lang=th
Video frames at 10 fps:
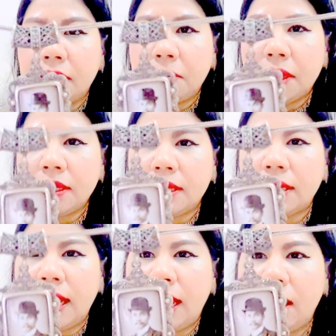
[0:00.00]
เป็นเงิน
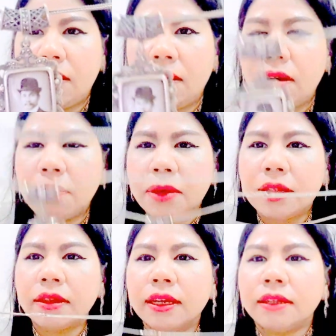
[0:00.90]
แท้ แล้วก็ล้อมเพช
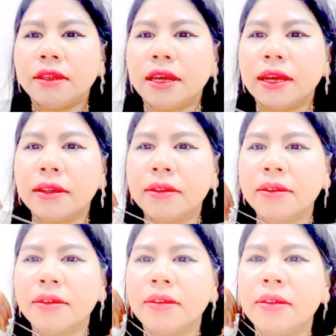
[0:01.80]
รนะคะนี่ค่ะ
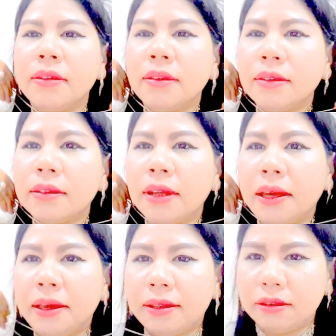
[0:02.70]
ใส่
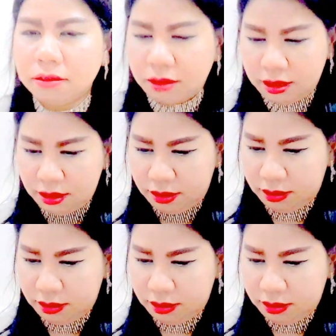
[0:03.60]
สวย